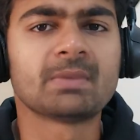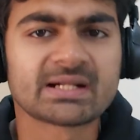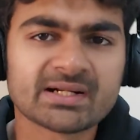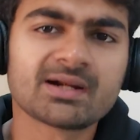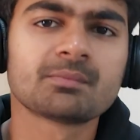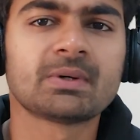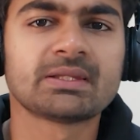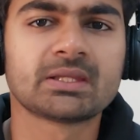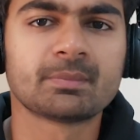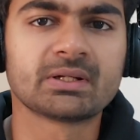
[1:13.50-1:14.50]
மனநலம்
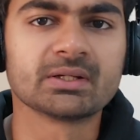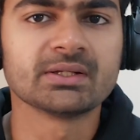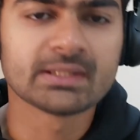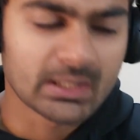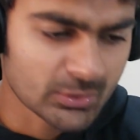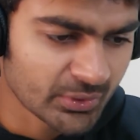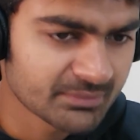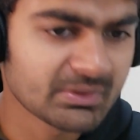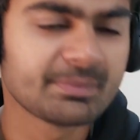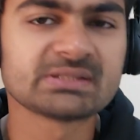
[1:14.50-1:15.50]
பாதிக்கப்பட்டு
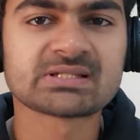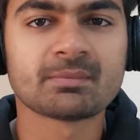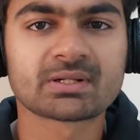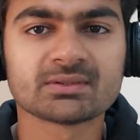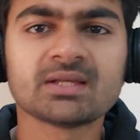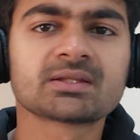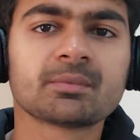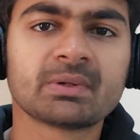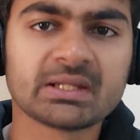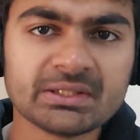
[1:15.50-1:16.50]
யாரோடையுமே பேசாம இருந்தா அதுக்கு பேர்